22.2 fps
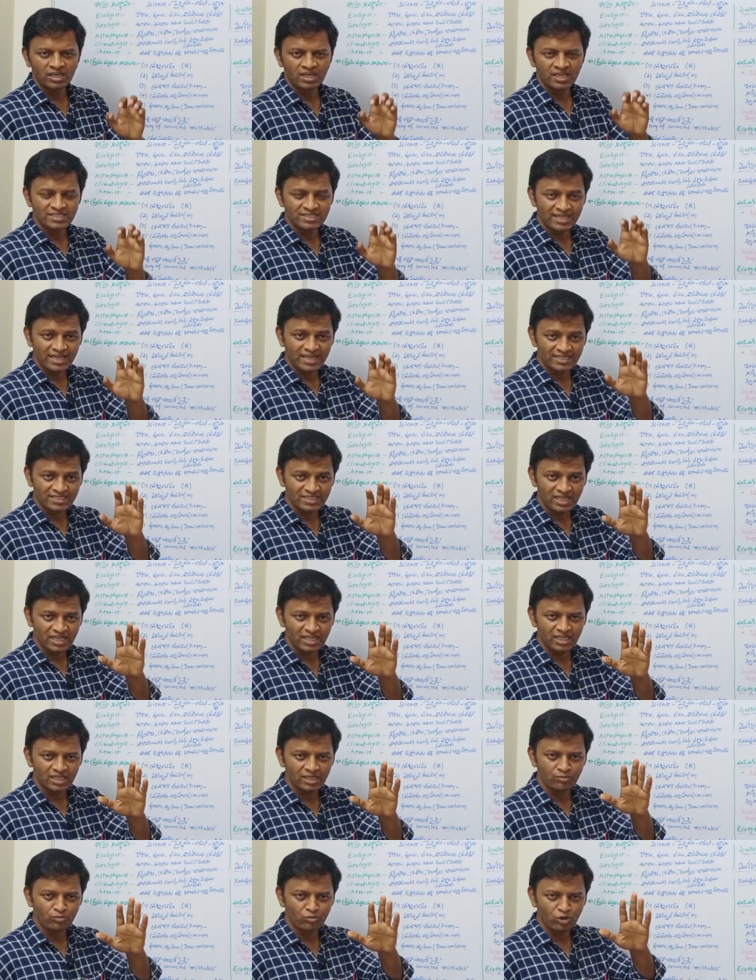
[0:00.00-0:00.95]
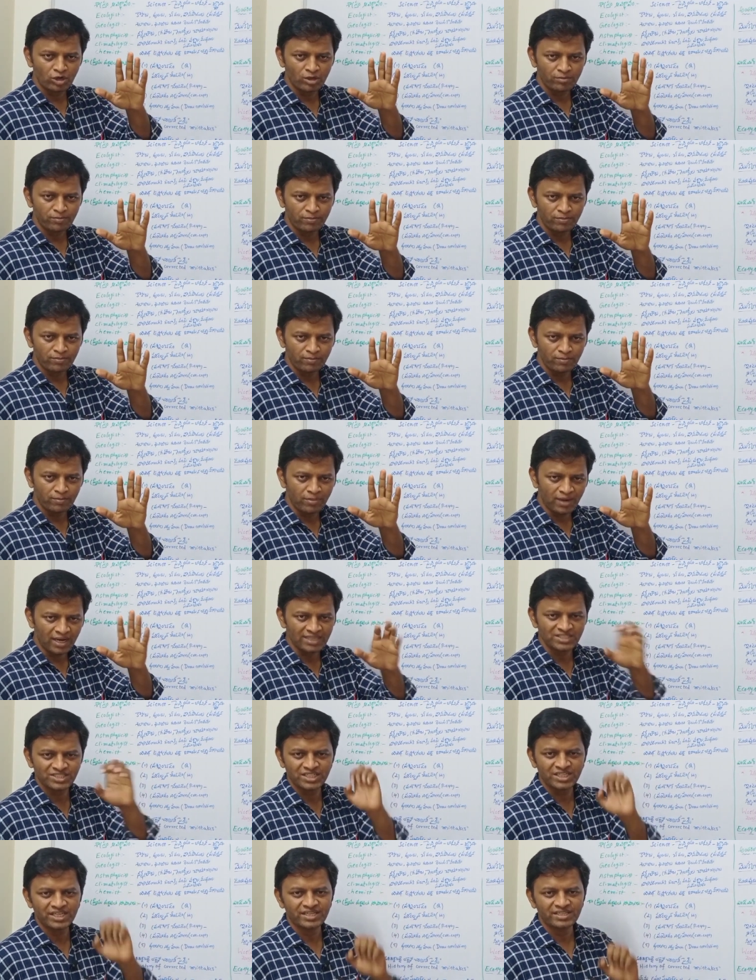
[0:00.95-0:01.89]
ఈ శాస్త్రానికి మూల
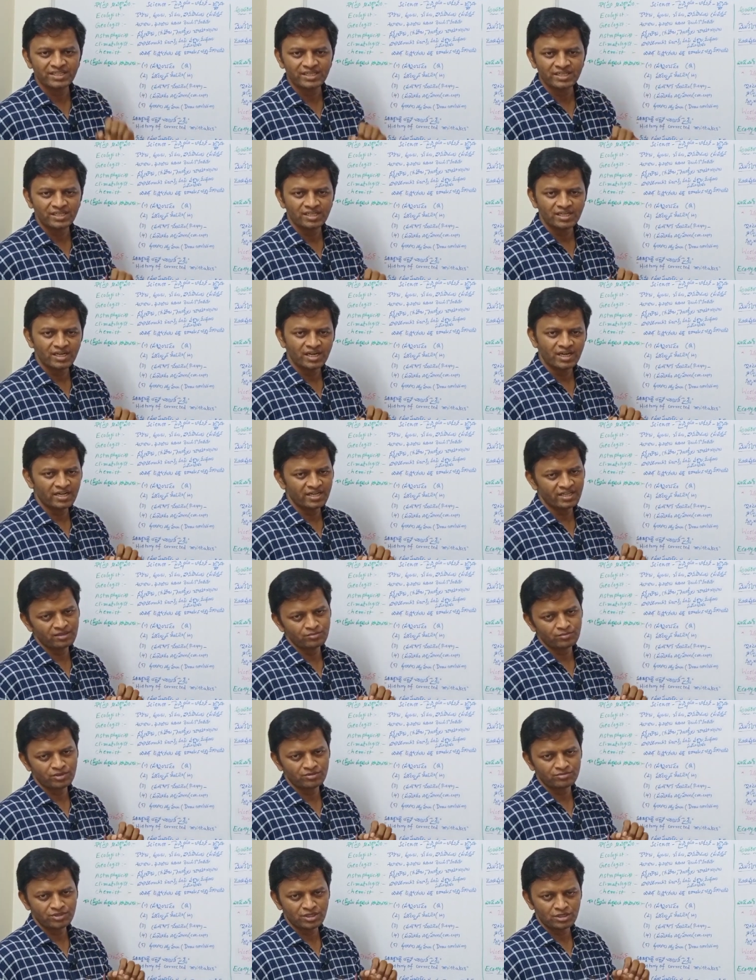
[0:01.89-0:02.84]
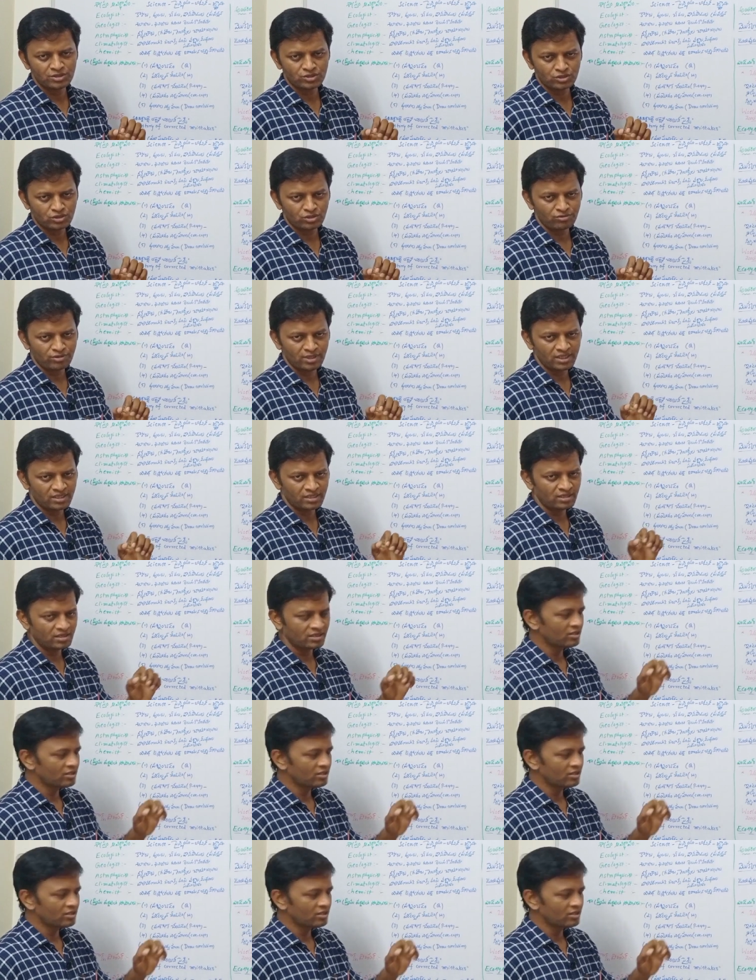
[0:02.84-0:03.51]
భాష ఏది అనేది మనం తెలుసుకోవాలి